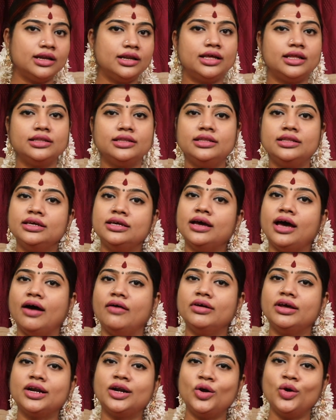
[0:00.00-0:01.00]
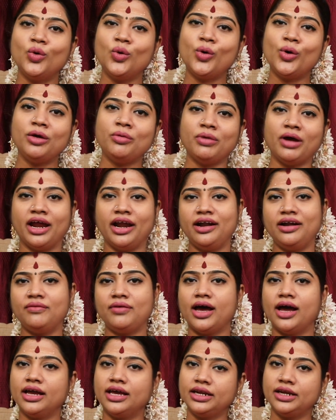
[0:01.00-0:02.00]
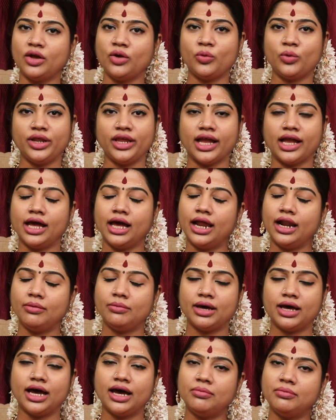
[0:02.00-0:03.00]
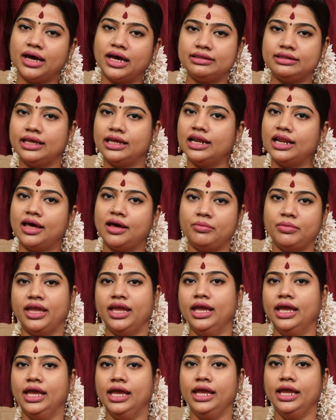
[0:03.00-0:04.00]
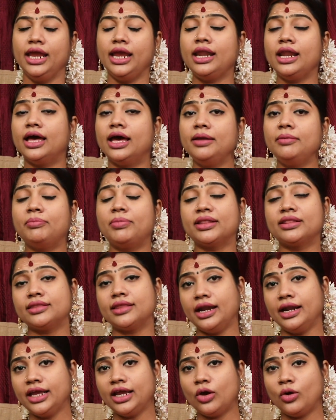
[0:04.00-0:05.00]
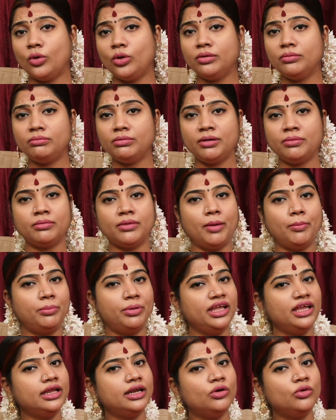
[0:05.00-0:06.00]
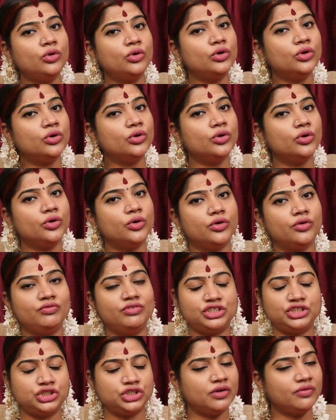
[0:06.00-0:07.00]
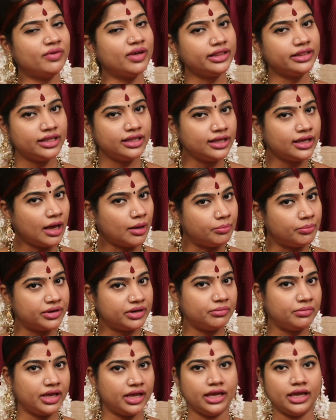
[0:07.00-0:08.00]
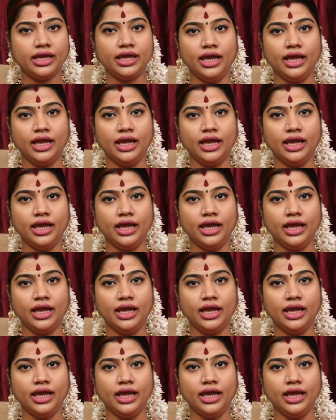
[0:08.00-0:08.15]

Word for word: கலந்து அவர்களோடு மகிழ்வாக இருக்கக்கூடிய காலமாக மாற்றிக்கலாமே ஏன்னா இப்போ தனி குடும்பம் அப்படிங்கிற ஒரு விஷயம் வந்ததுக்கு அப்புறமே